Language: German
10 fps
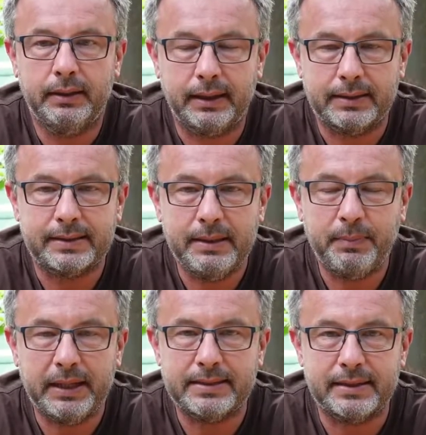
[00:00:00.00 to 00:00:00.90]
Das
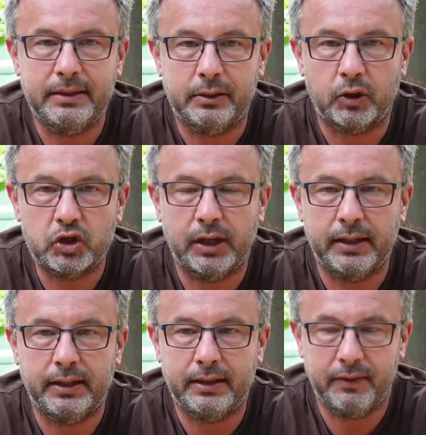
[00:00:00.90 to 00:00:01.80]
gibt es in
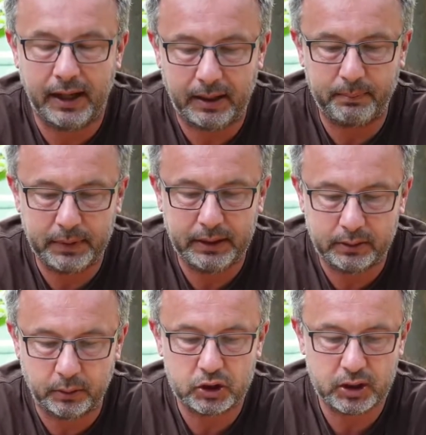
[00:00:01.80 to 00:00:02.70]
Deutschland nicht. Wir haben
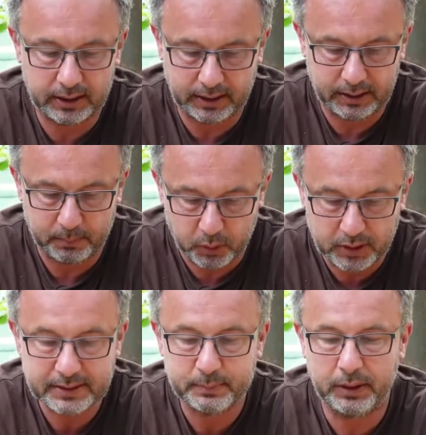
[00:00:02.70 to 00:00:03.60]
in Deutschland eine
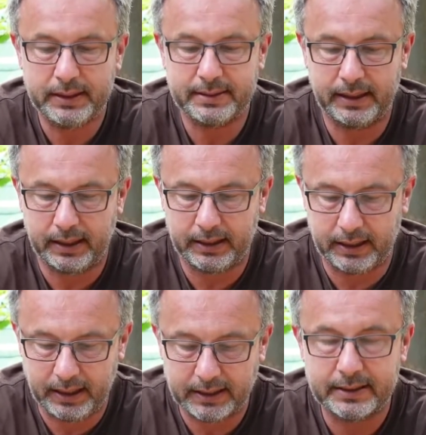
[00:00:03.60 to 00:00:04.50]
Bundespolizei,
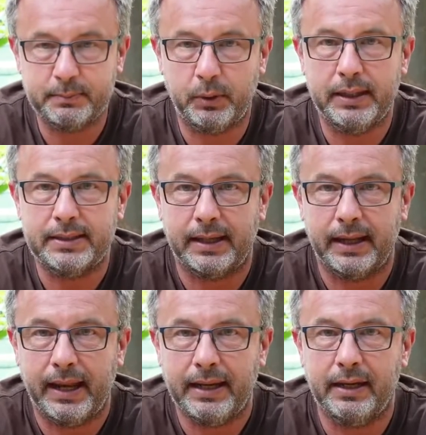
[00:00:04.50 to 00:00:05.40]
eine
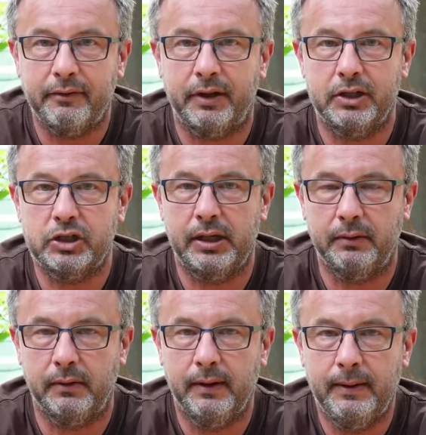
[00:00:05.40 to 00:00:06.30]
Landespolizei, Ende der
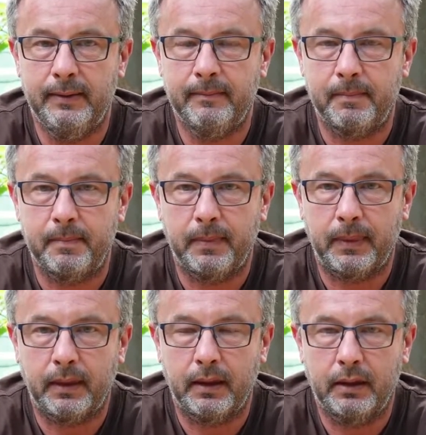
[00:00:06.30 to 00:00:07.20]
Veranstaltung.
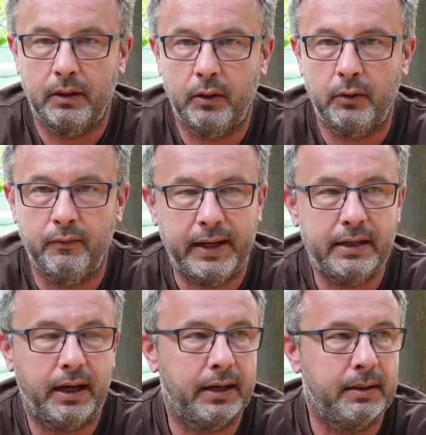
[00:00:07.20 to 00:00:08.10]
Und
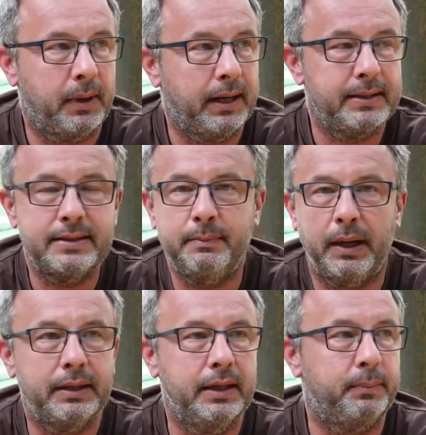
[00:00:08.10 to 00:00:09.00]
wenn da eine Mahner, sie
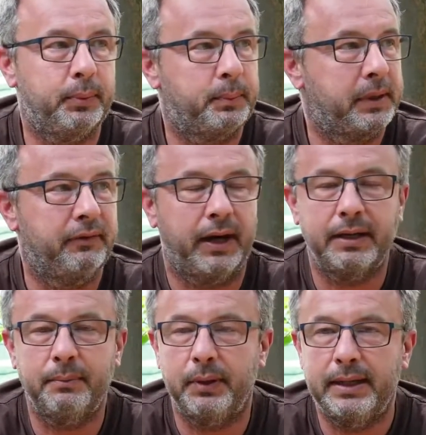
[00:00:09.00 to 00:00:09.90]
machen ihre
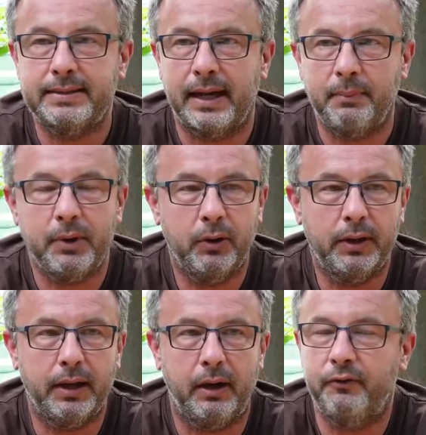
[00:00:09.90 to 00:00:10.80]
private
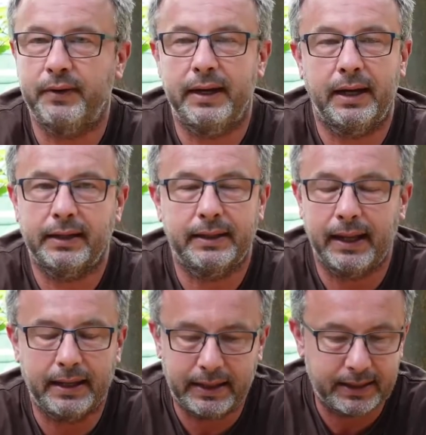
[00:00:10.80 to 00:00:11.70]
Polizeibehörde auf, dann hat
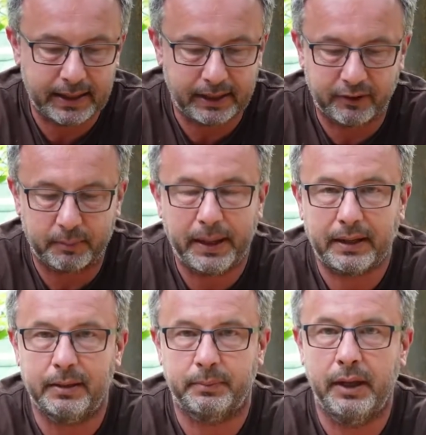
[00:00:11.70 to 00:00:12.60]
derjenige einfach
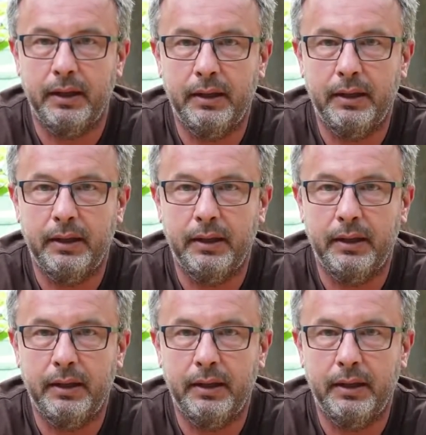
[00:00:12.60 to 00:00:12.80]
Pech gehabt.